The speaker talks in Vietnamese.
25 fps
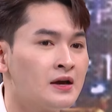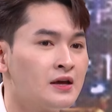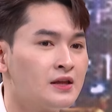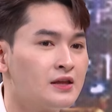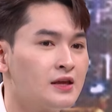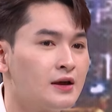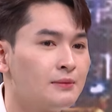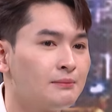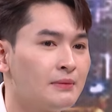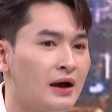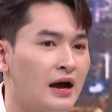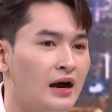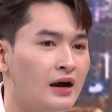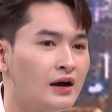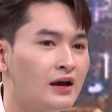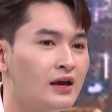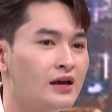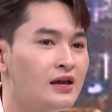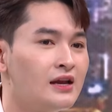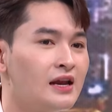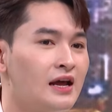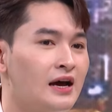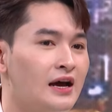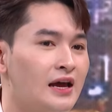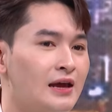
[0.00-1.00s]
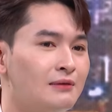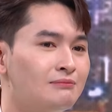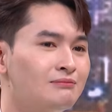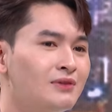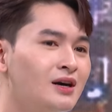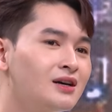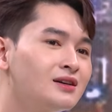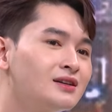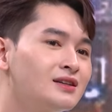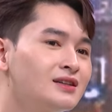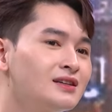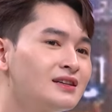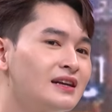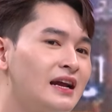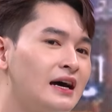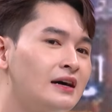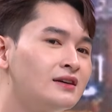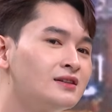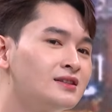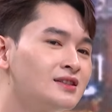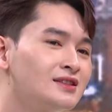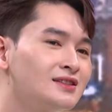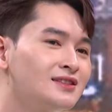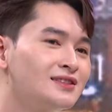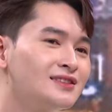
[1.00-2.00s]
nhưng mà ý là em mơ ước là
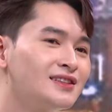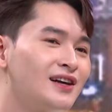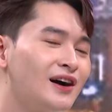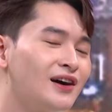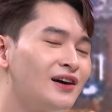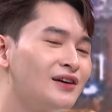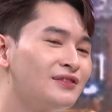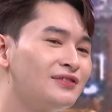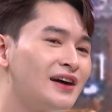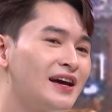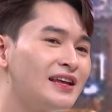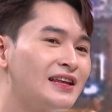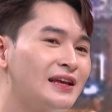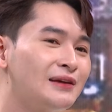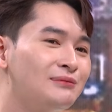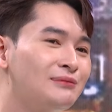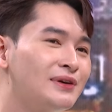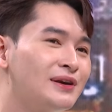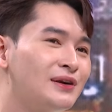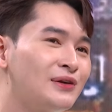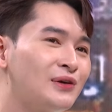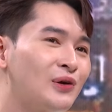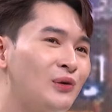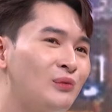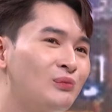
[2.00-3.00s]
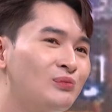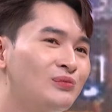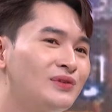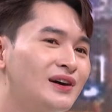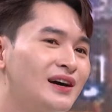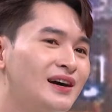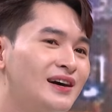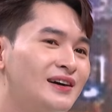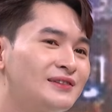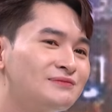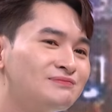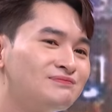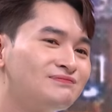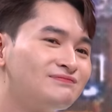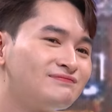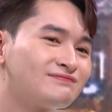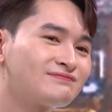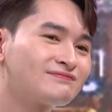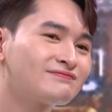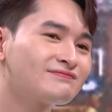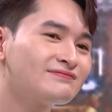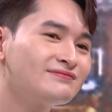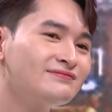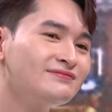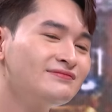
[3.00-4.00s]
trời ơi phải chi mình cũng ờ,
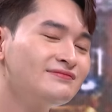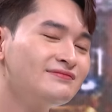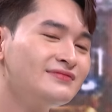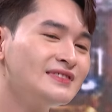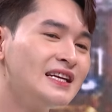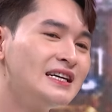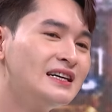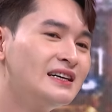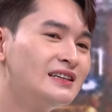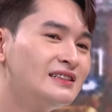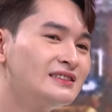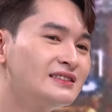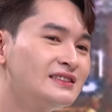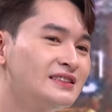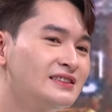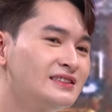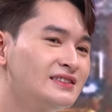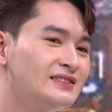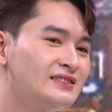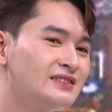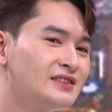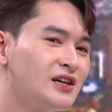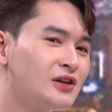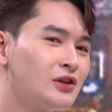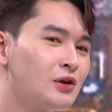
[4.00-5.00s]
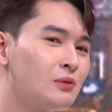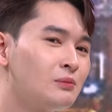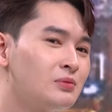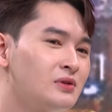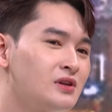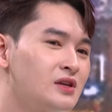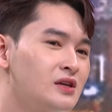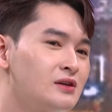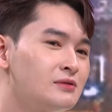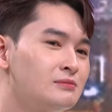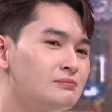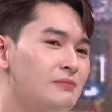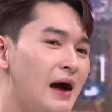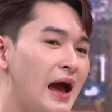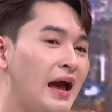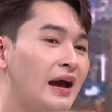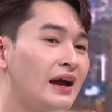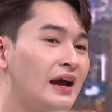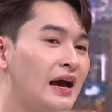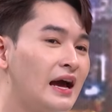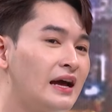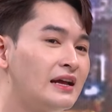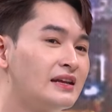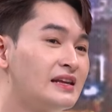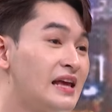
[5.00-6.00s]
nói chung như bạn
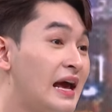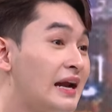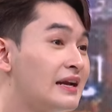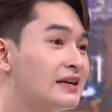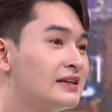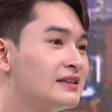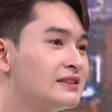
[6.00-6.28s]
mình nhanh có,